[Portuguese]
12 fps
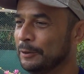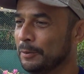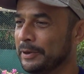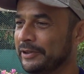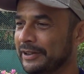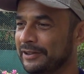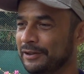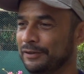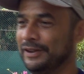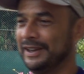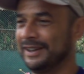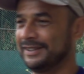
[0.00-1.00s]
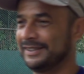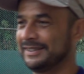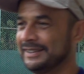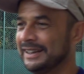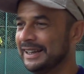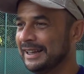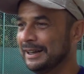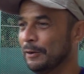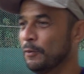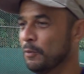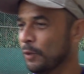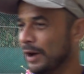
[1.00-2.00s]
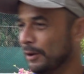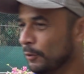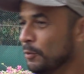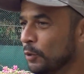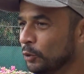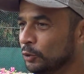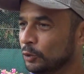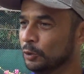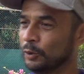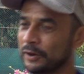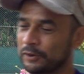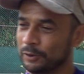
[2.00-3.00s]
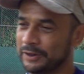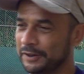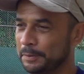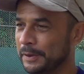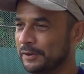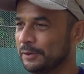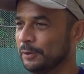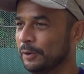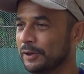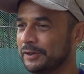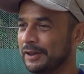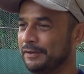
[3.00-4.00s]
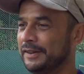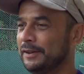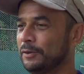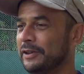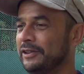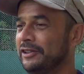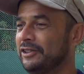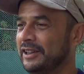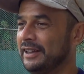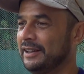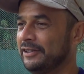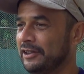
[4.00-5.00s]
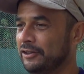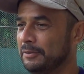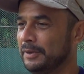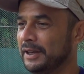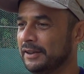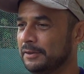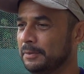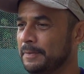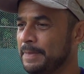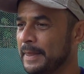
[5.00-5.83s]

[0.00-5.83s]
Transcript: como a gente vê as, o, o mundo, as outras pessoas, a visão que a gente tem da gente mesmo.